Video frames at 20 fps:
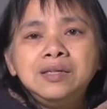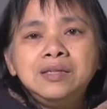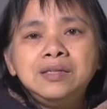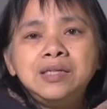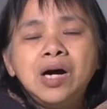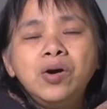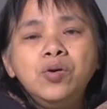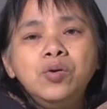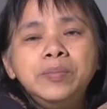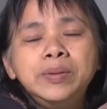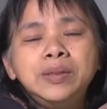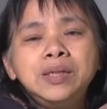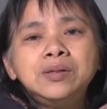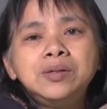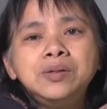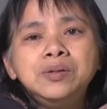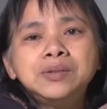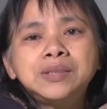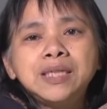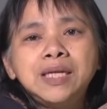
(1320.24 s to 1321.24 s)
让我们能
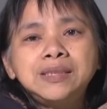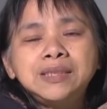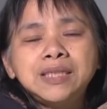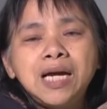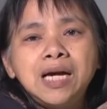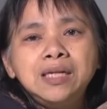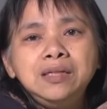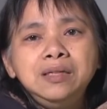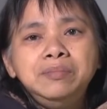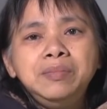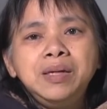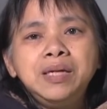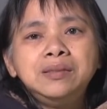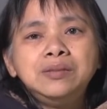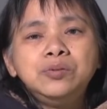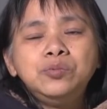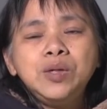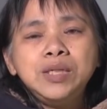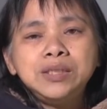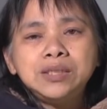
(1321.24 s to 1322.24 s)
够在家里面
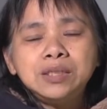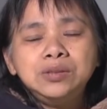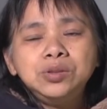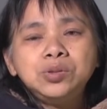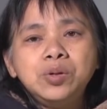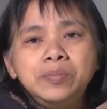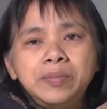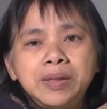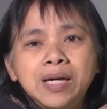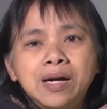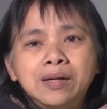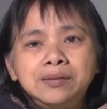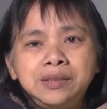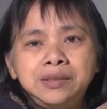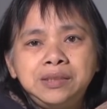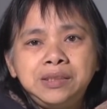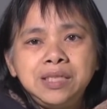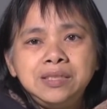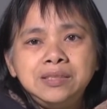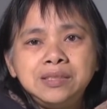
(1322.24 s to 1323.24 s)
为神做美好的
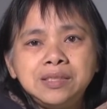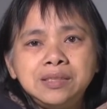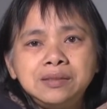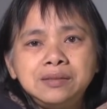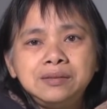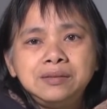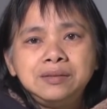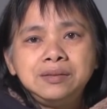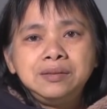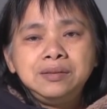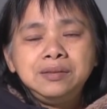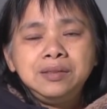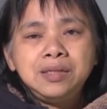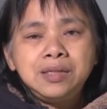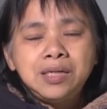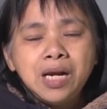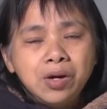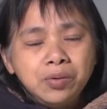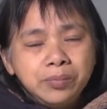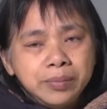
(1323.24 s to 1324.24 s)
见证，也
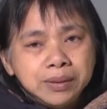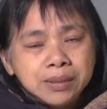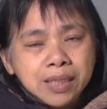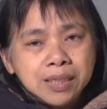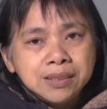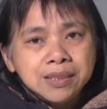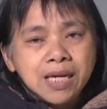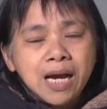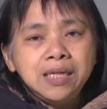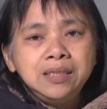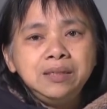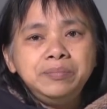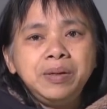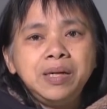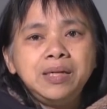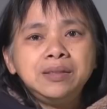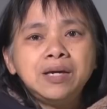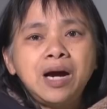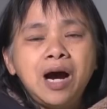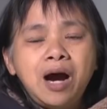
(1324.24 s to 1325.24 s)
让我们在家里
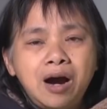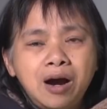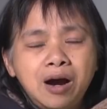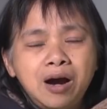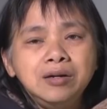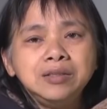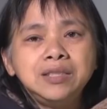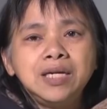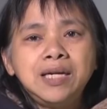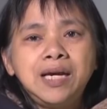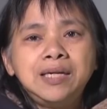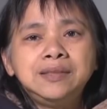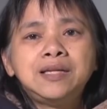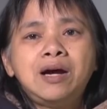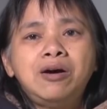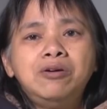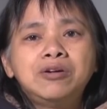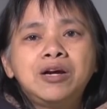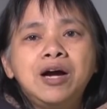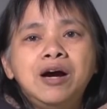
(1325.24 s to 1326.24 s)
面好好的来
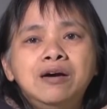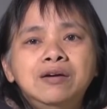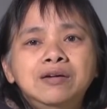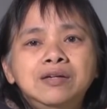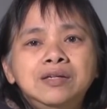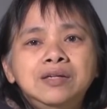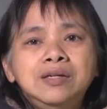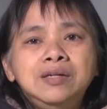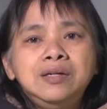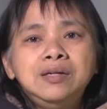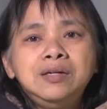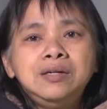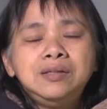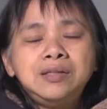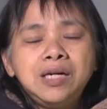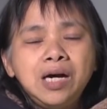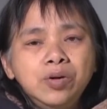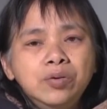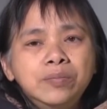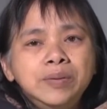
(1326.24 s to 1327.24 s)
祷告。
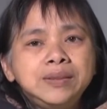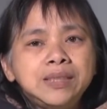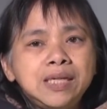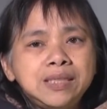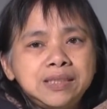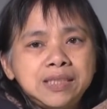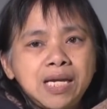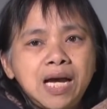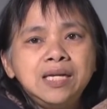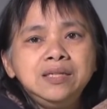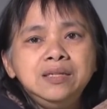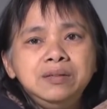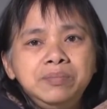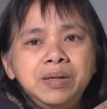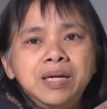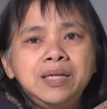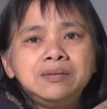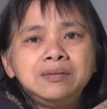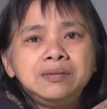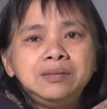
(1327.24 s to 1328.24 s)
让我们在家里
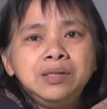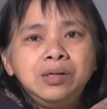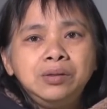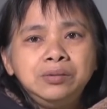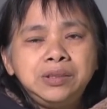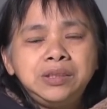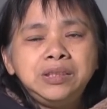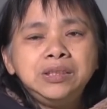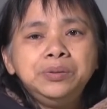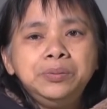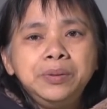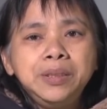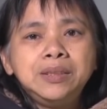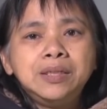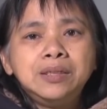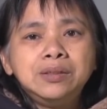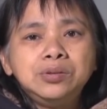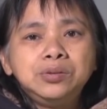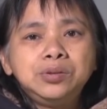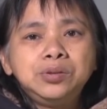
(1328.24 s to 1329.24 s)
面有机会
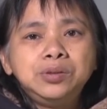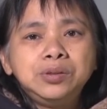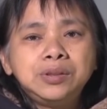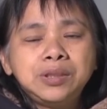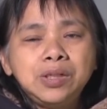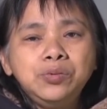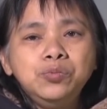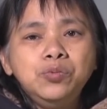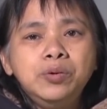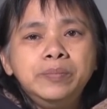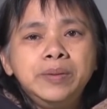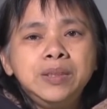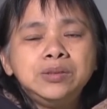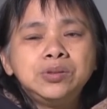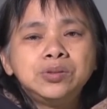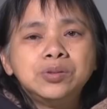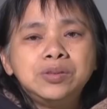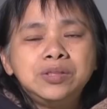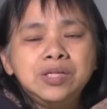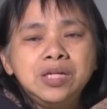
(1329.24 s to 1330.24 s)
的去跟我们
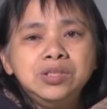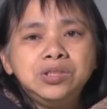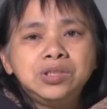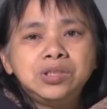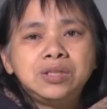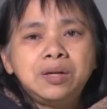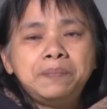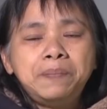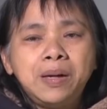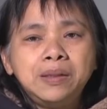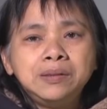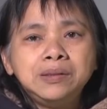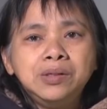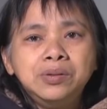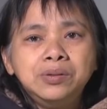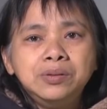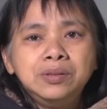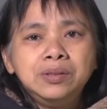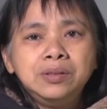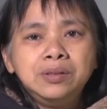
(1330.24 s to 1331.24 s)
所认识的朋
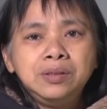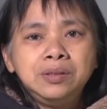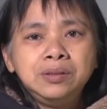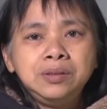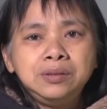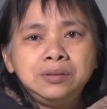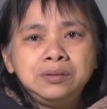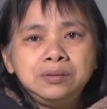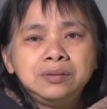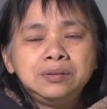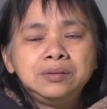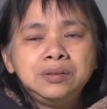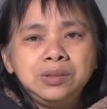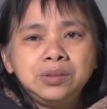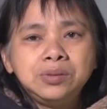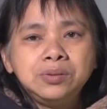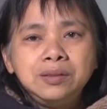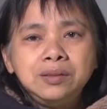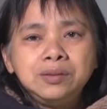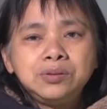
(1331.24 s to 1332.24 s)
友和，
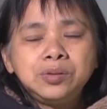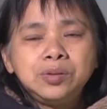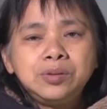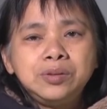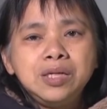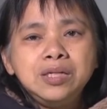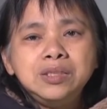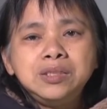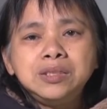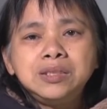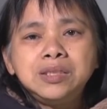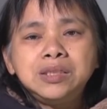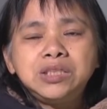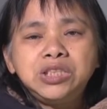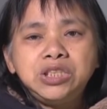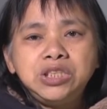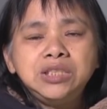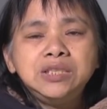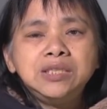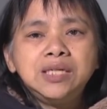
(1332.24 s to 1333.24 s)
呃，所认识的
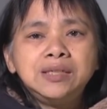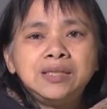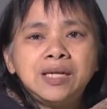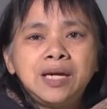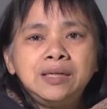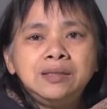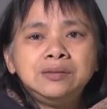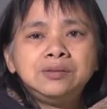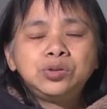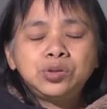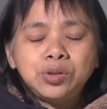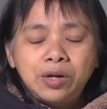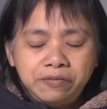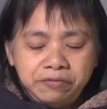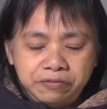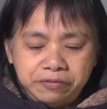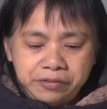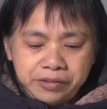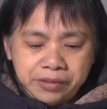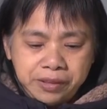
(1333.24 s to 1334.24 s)
亲人来传
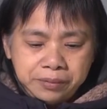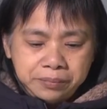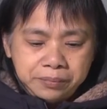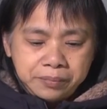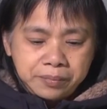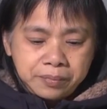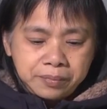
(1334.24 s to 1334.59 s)
福音。